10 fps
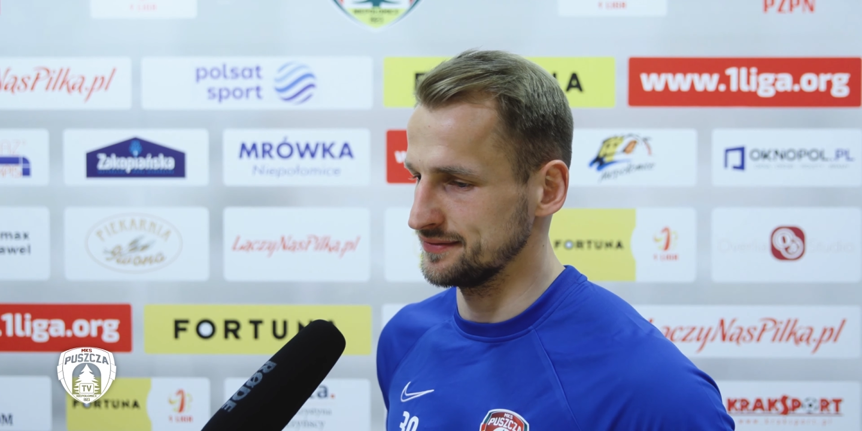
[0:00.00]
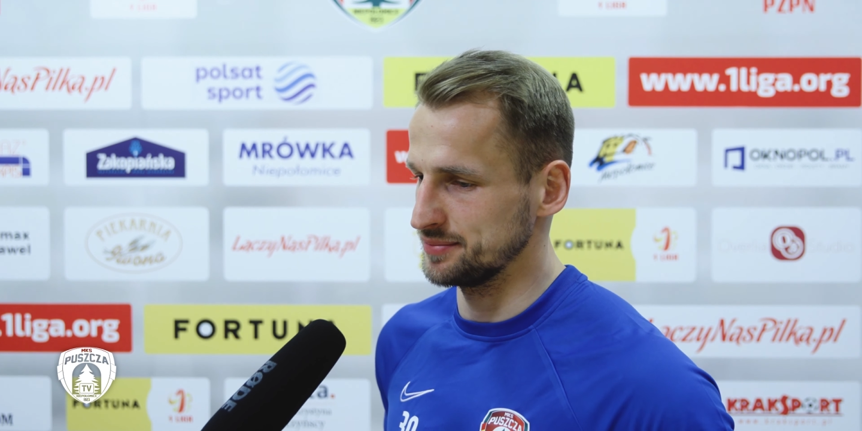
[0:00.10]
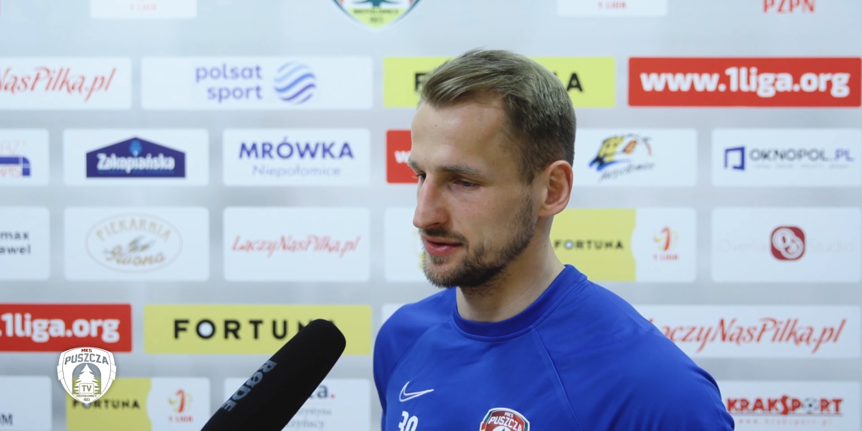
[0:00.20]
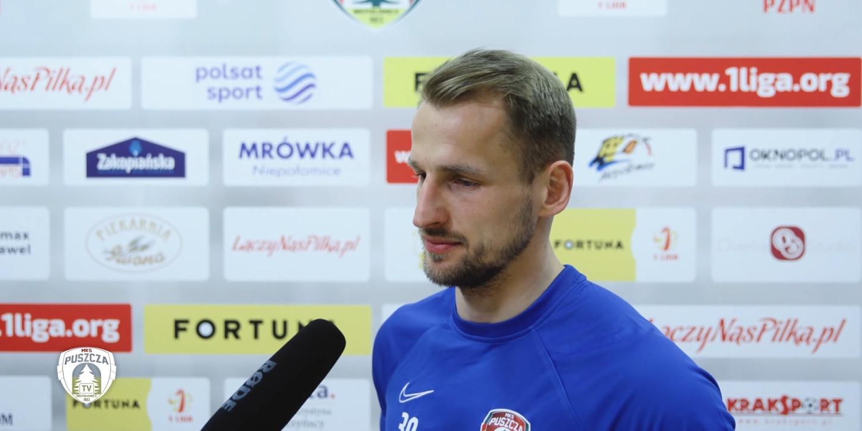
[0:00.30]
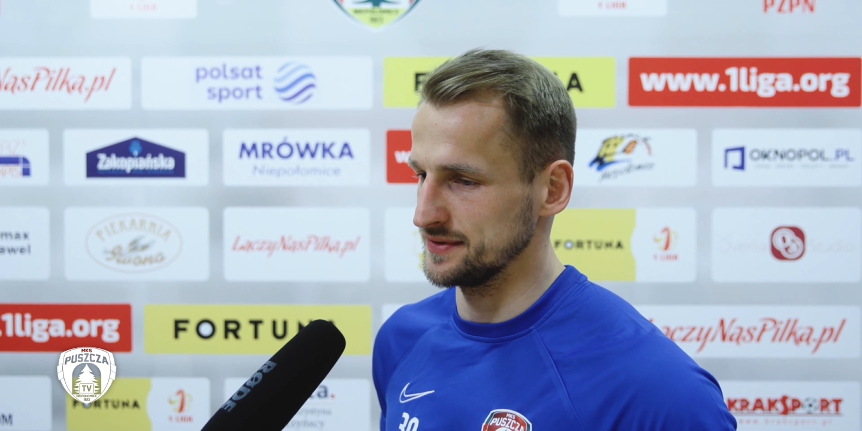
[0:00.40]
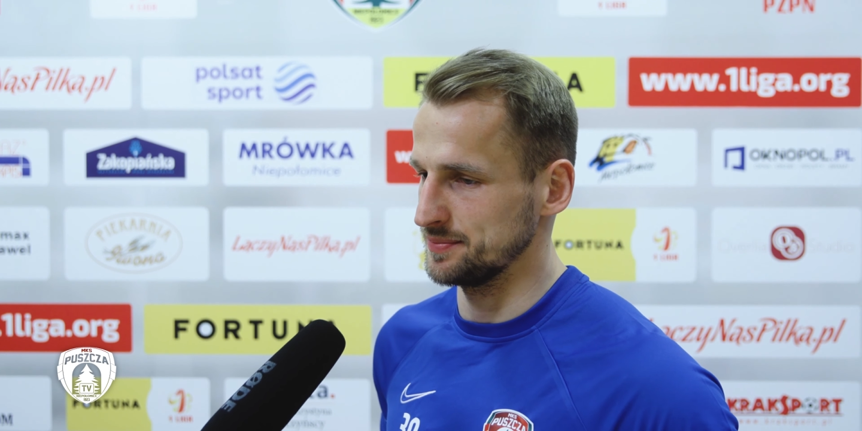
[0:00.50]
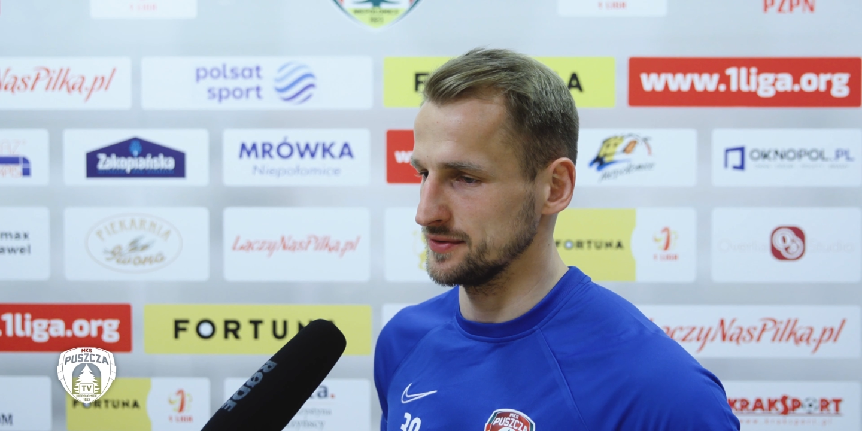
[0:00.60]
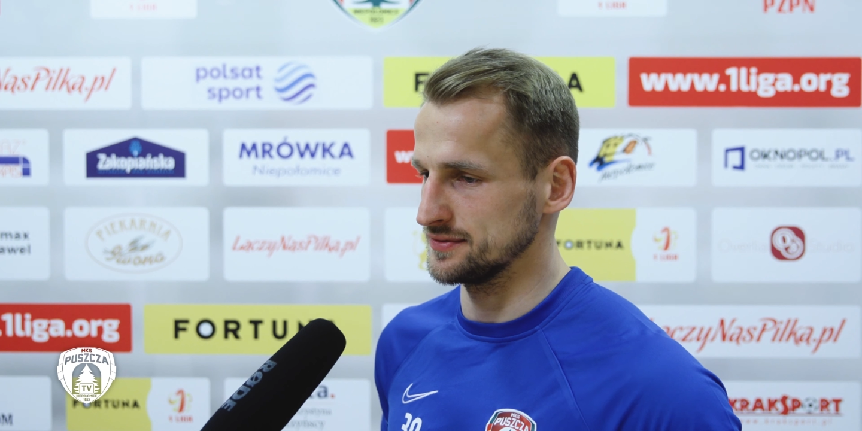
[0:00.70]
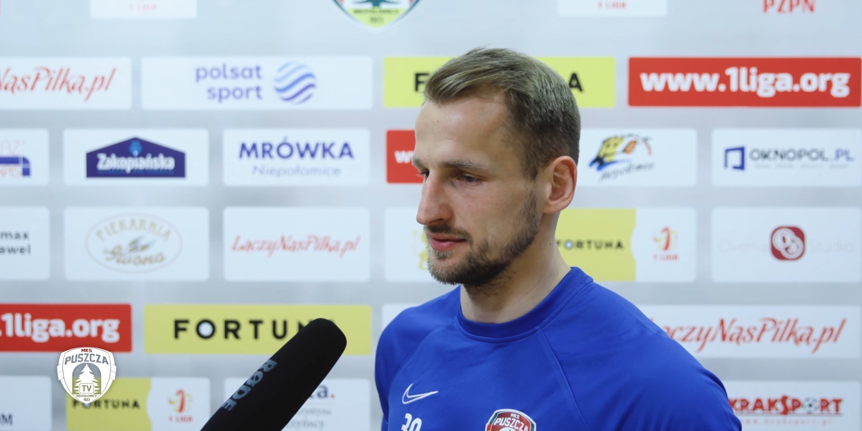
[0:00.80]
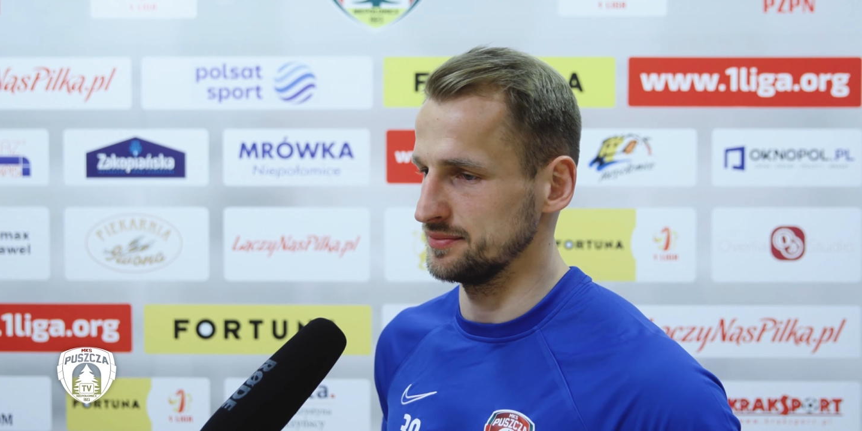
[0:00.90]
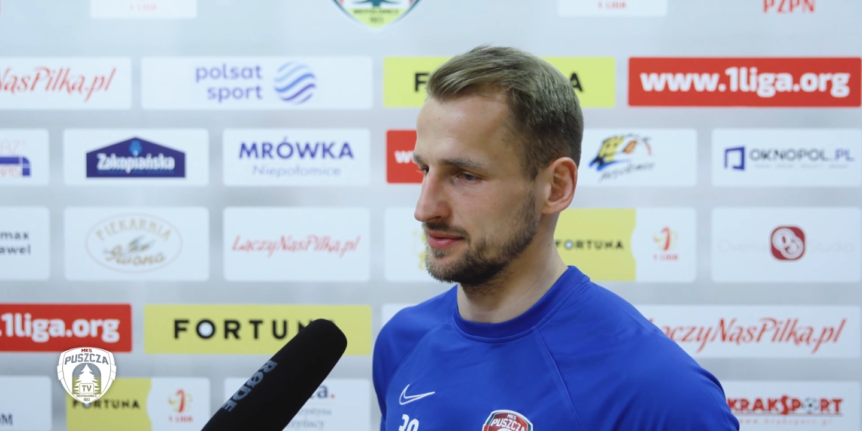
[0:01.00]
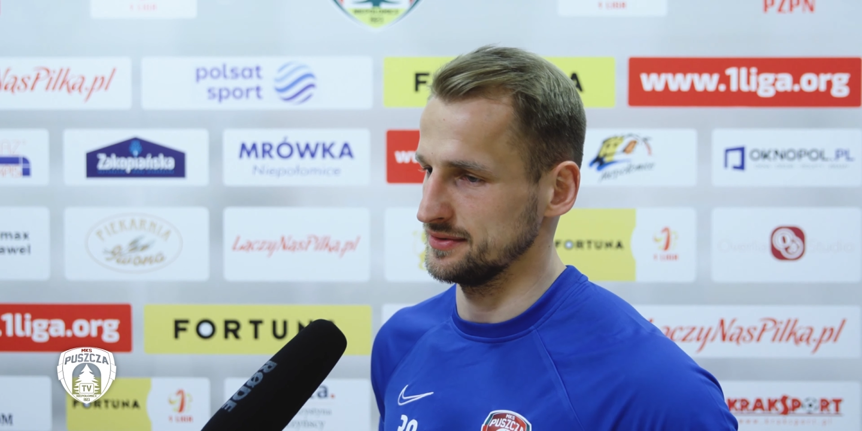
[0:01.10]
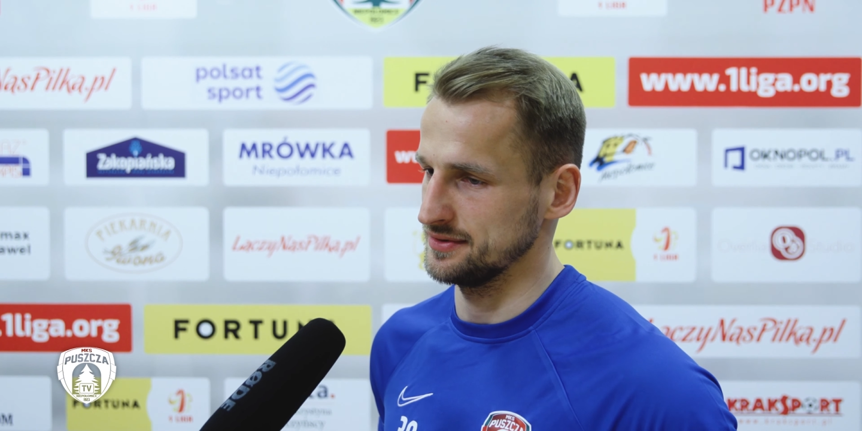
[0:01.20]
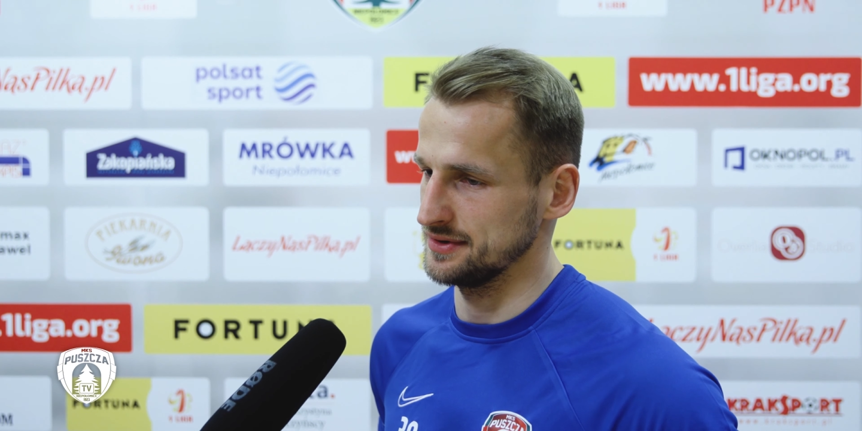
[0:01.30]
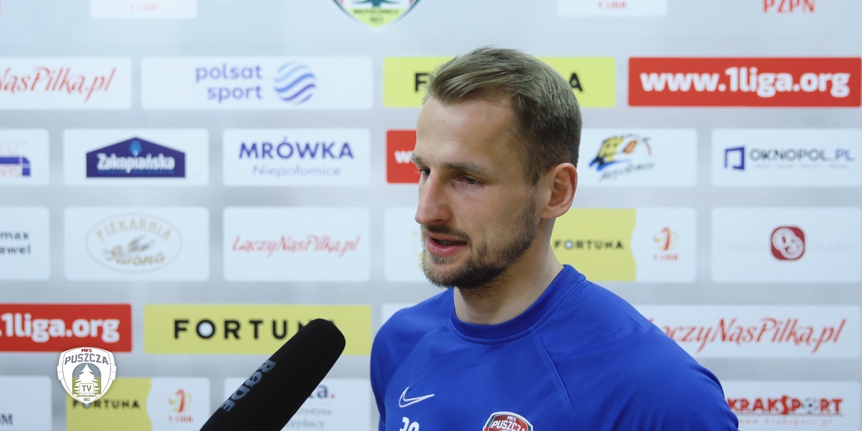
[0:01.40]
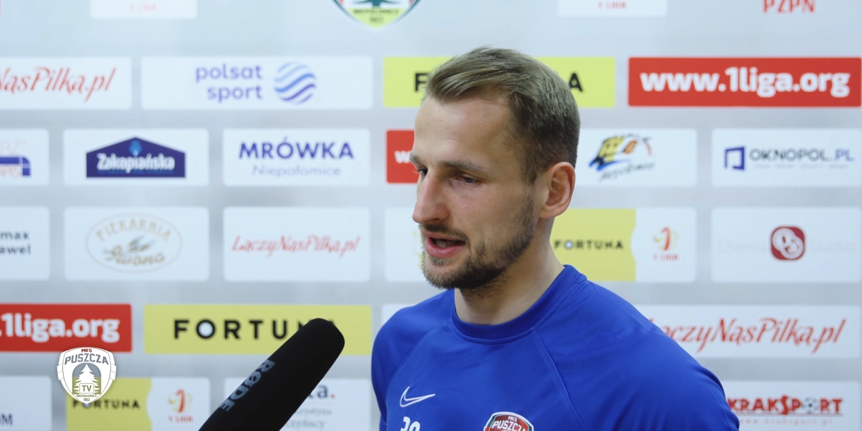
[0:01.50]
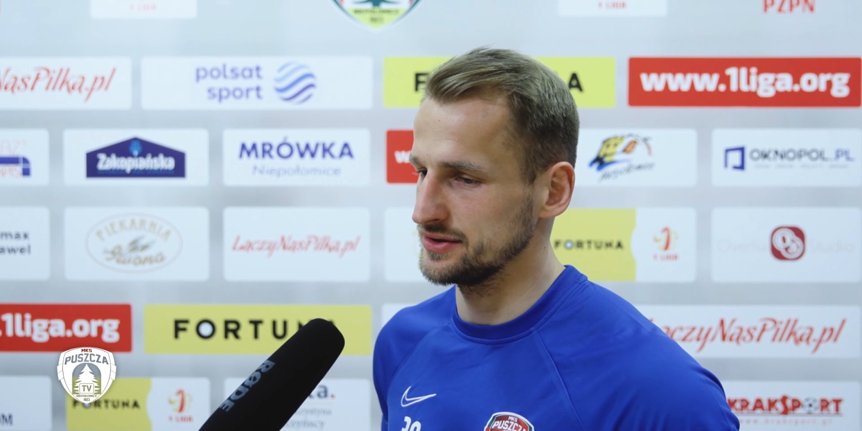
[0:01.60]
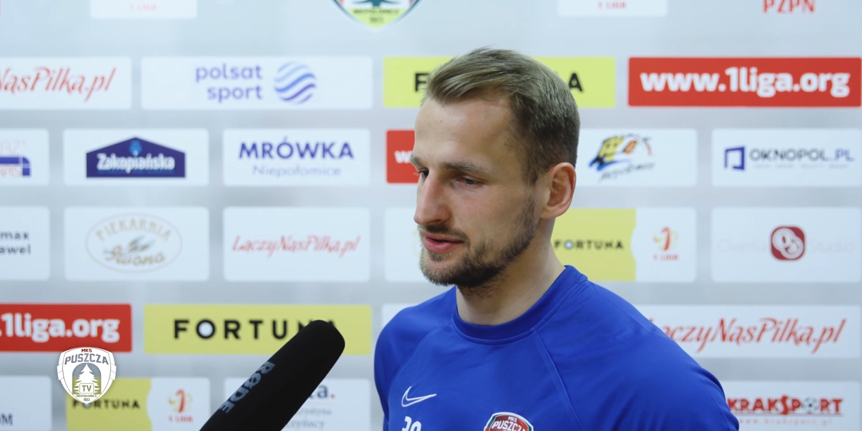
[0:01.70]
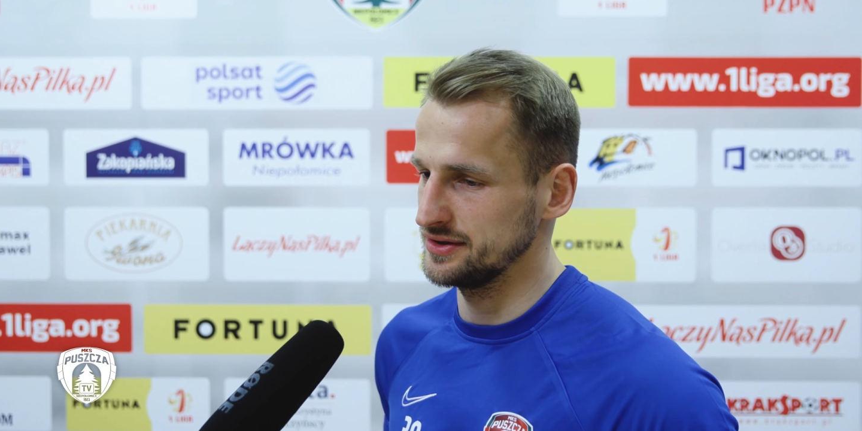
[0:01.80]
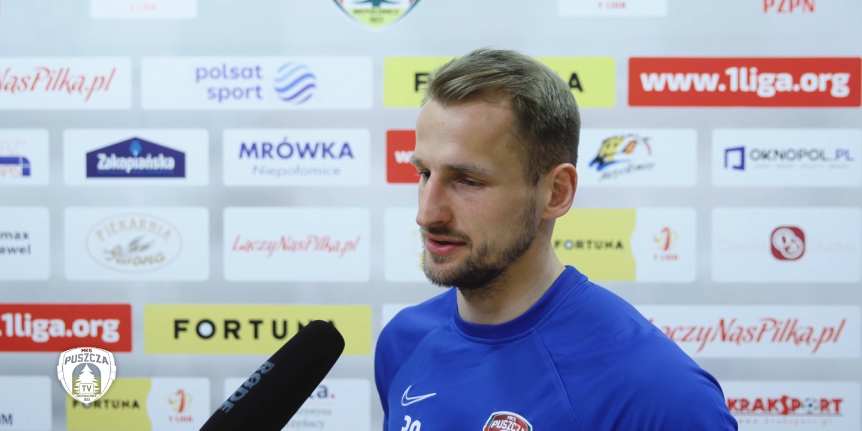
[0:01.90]
w podobny sposób e,
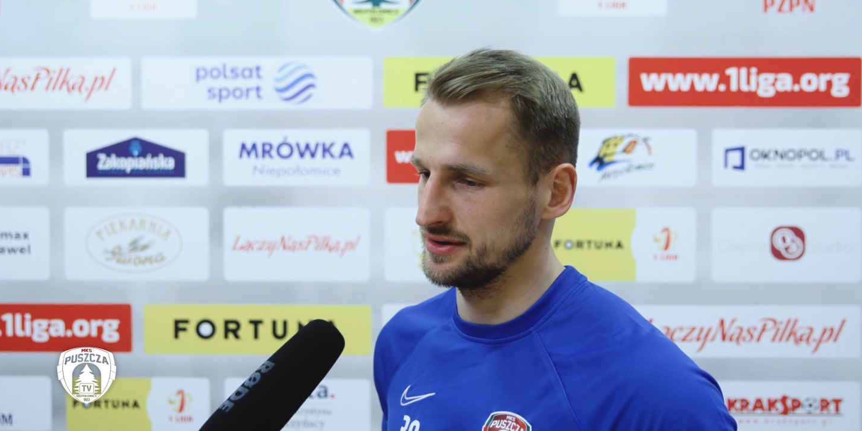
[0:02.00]
grać i,